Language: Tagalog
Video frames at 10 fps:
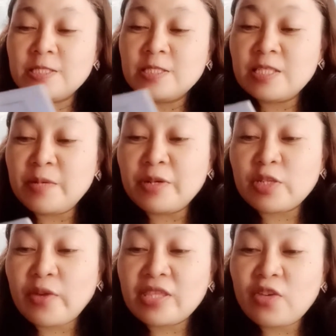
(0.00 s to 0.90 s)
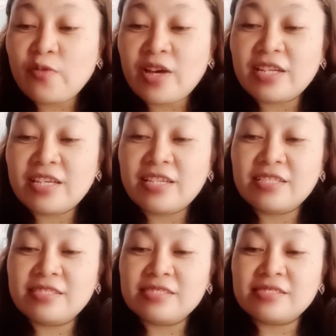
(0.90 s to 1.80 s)
Number 21
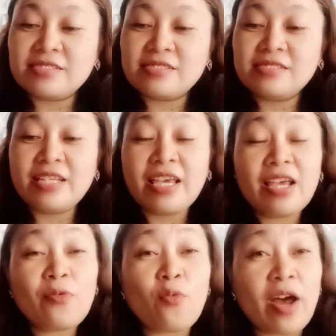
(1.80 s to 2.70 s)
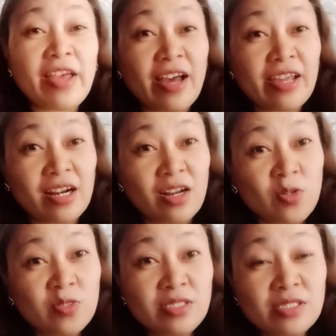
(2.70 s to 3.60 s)
is DIY
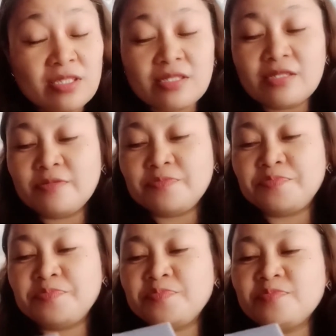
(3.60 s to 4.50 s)
clothes. Mm